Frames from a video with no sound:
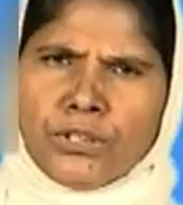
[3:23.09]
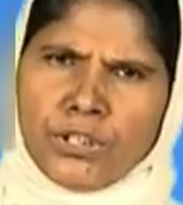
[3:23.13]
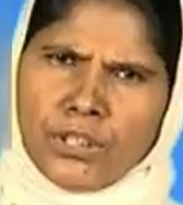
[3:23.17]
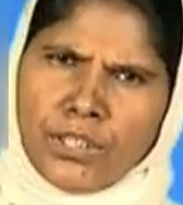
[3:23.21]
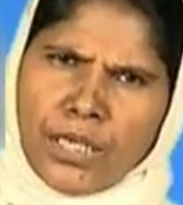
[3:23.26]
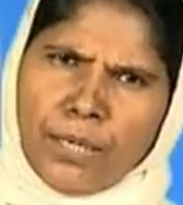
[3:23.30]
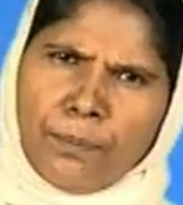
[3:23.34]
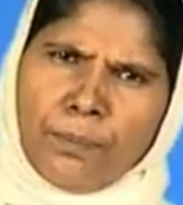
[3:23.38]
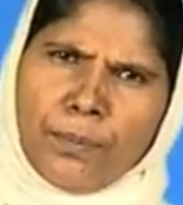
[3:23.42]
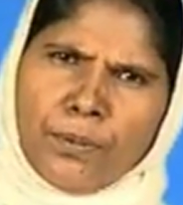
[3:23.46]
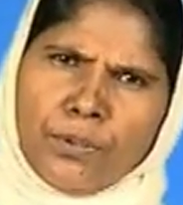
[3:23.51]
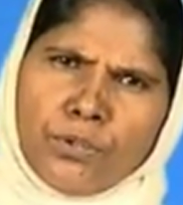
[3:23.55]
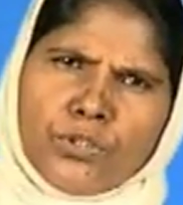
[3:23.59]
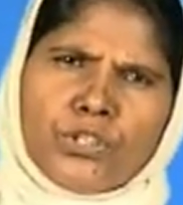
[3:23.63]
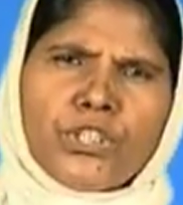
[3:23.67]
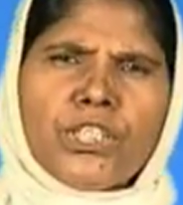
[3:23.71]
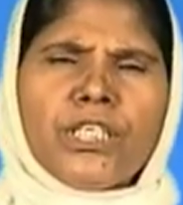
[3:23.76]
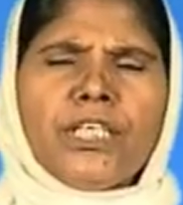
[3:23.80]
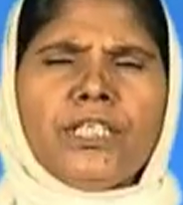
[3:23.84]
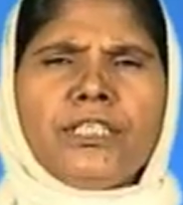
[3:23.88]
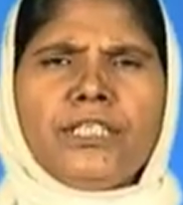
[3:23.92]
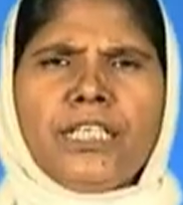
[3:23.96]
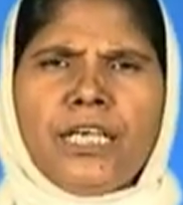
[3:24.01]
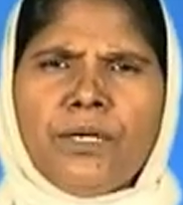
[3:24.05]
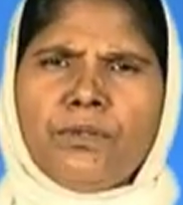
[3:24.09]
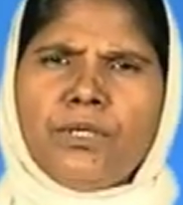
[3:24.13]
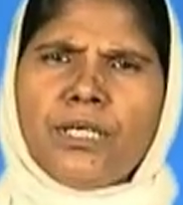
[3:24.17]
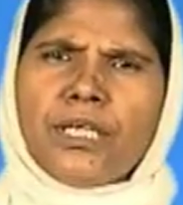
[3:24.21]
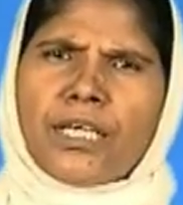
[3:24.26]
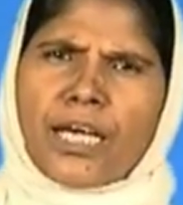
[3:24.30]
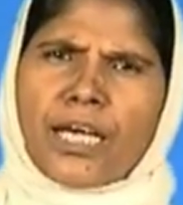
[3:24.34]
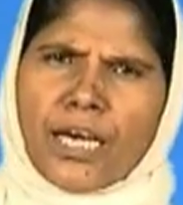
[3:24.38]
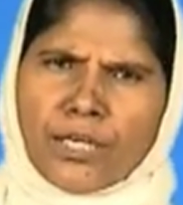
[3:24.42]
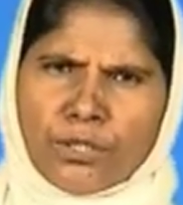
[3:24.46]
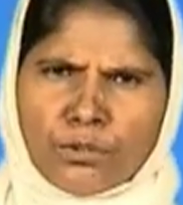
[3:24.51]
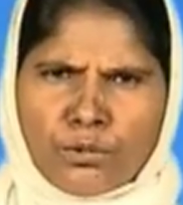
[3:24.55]
చిన్నప్పటి నుంచి
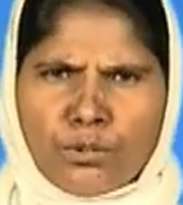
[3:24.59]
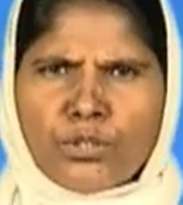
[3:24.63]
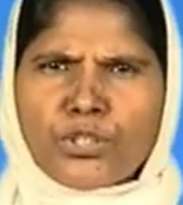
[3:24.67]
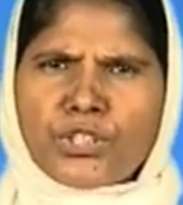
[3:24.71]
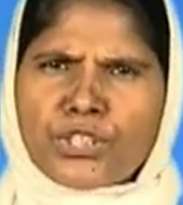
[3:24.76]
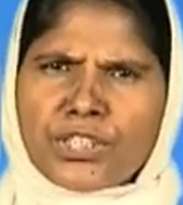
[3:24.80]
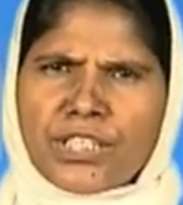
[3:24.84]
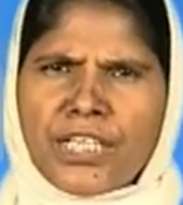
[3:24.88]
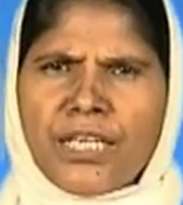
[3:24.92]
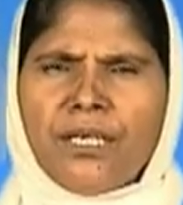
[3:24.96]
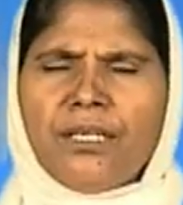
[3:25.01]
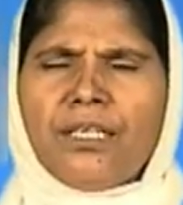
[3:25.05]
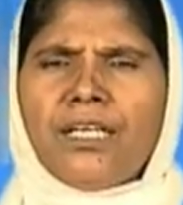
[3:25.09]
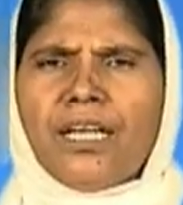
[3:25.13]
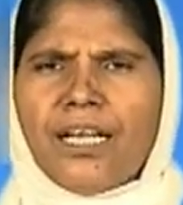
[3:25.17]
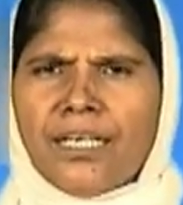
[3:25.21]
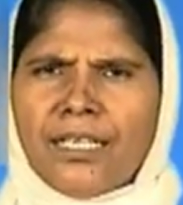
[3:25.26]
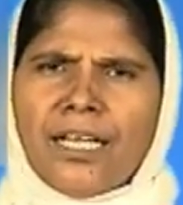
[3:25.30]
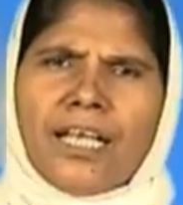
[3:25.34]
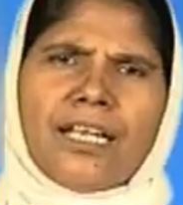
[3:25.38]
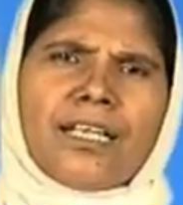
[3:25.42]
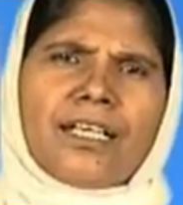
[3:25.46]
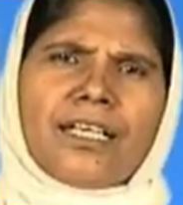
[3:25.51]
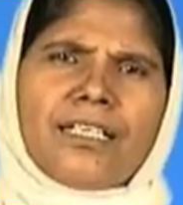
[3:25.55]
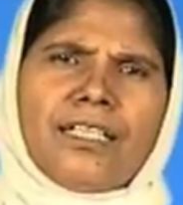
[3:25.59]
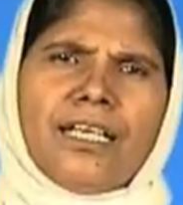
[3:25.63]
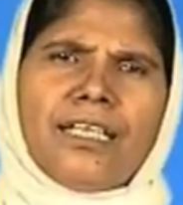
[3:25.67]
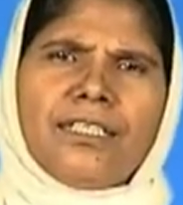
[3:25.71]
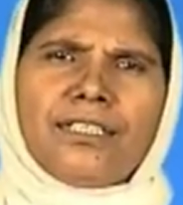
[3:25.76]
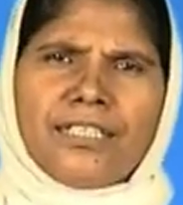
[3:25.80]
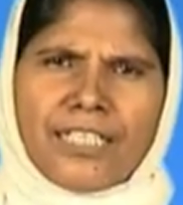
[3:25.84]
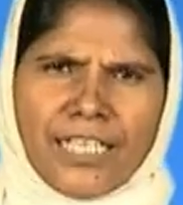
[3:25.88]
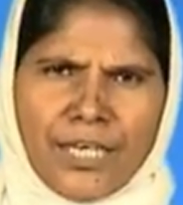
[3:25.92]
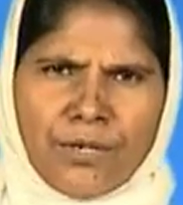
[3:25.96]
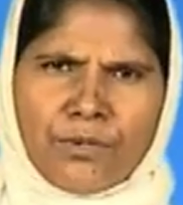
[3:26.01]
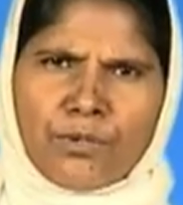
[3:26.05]
దేవుని కనుదృష్టి నేను అన్నాను కదా
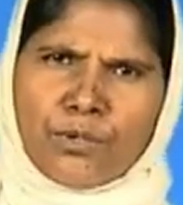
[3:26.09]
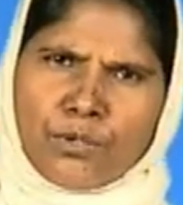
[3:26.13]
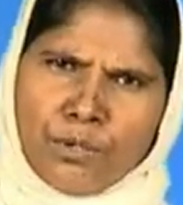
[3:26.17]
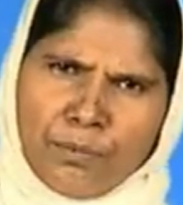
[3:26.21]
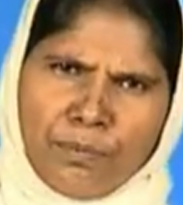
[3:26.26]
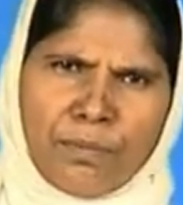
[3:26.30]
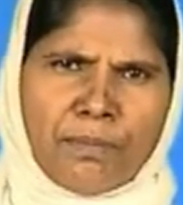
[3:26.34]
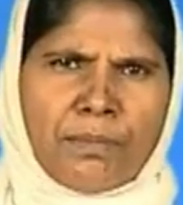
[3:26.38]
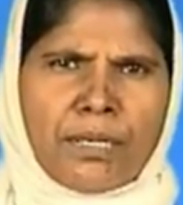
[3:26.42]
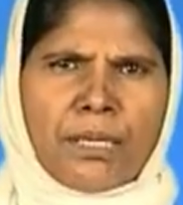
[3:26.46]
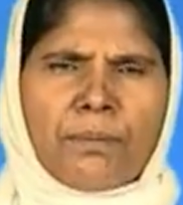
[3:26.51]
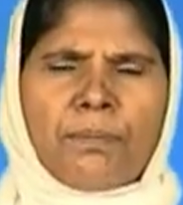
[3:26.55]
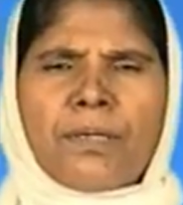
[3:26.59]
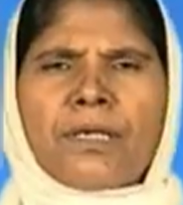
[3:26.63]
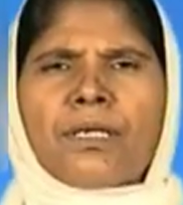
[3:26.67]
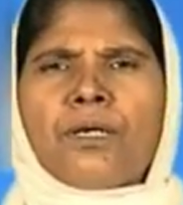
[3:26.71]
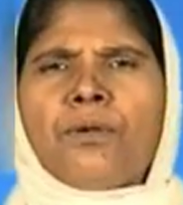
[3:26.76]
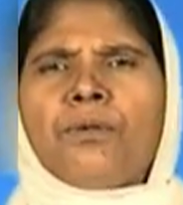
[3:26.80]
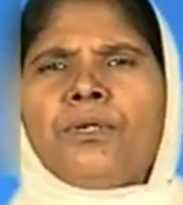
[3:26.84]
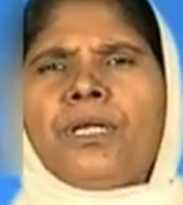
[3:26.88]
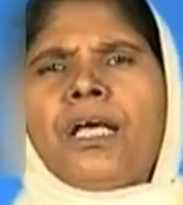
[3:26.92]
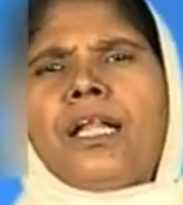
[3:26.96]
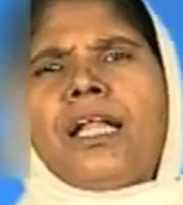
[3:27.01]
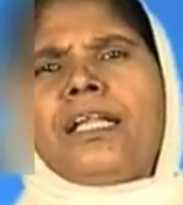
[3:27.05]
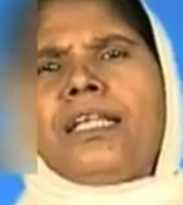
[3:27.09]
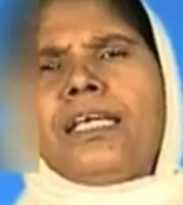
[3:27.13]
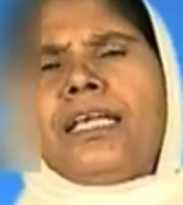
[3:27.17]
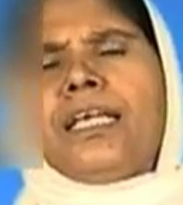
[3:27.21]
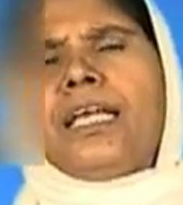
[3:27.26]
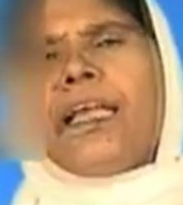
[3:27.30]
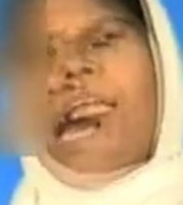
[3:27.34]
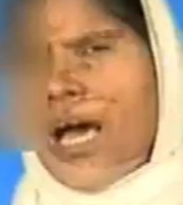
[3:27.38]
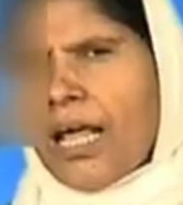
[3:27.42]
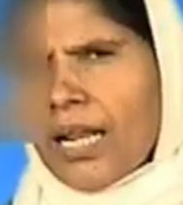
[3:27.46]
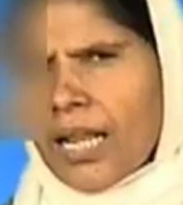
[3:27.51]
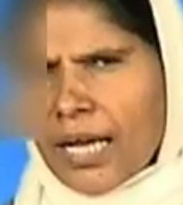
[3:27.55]
దేవుని కృప మన పట్ల ఉండాలని
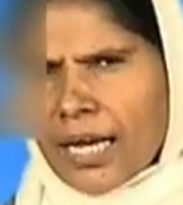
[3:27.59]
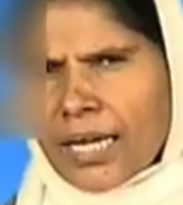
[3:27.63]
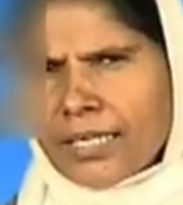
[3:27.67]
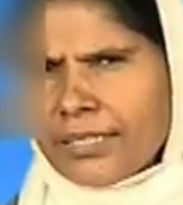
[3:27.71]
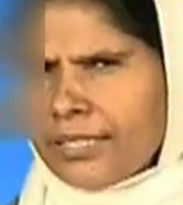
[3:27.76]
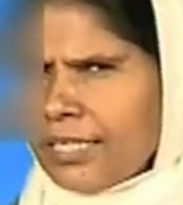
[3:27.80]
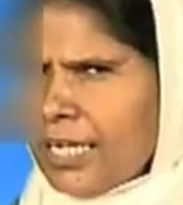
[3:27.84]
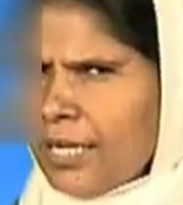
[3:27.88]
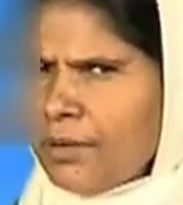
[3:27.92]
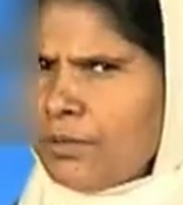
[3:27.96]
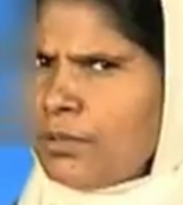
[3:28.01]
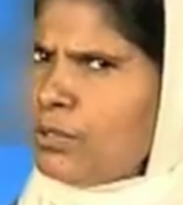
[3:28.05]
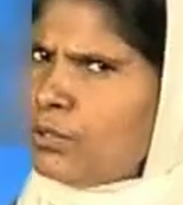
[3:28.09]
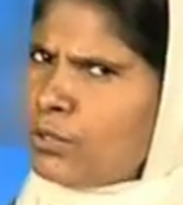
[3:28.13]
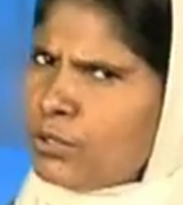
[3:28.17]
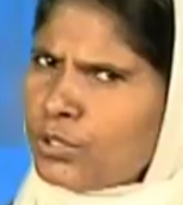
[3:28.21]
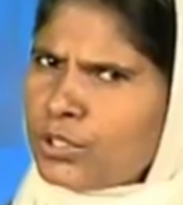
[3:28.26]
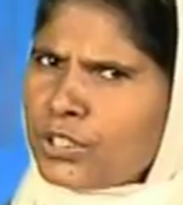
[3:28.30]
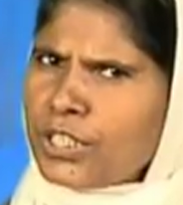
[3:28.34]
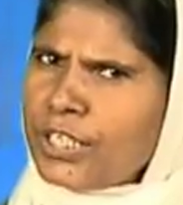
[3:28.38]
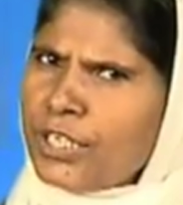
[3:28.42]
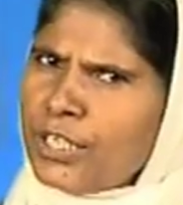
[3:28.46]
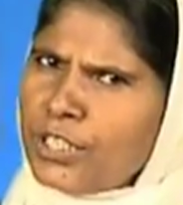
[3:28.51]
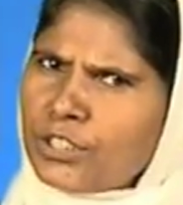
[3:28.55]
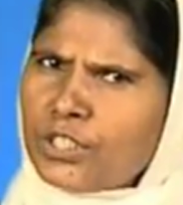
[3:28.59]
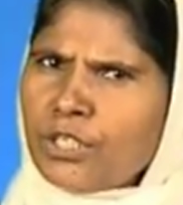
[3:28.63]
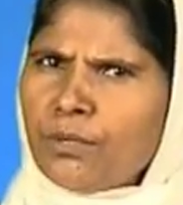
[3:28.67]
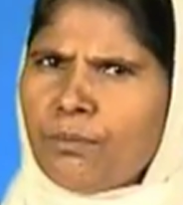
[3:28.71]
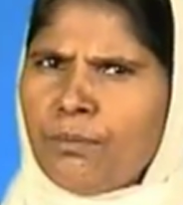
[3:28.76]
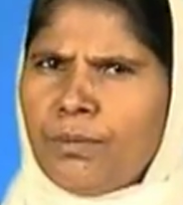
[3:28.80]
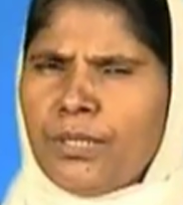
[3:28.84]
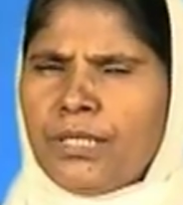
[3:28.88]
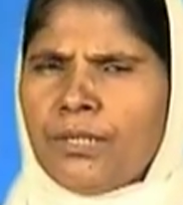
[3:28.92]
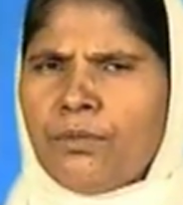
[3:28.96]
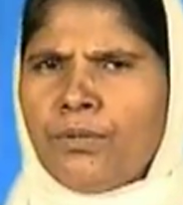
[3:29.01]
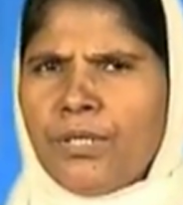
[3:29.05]
అలాగా దేవుని దృష్టి ఏసేపు
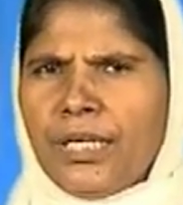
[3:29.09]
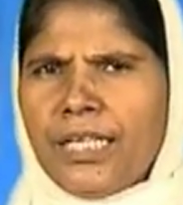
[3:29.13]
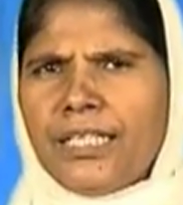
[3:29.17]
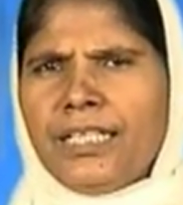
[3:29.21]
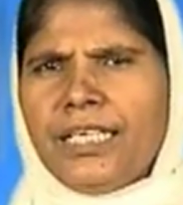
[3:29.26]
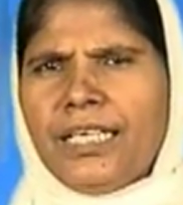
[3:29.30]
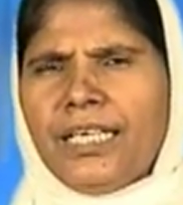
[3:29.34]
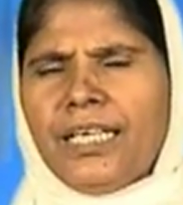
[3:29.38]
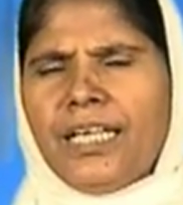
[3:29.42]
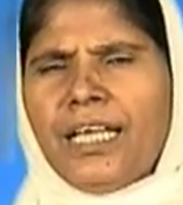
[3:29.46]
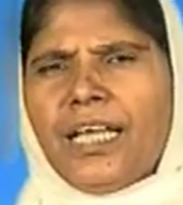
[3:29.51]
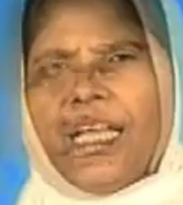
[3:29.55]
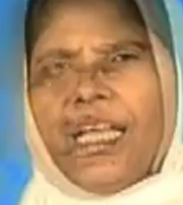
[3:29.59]
మీద ఉండేది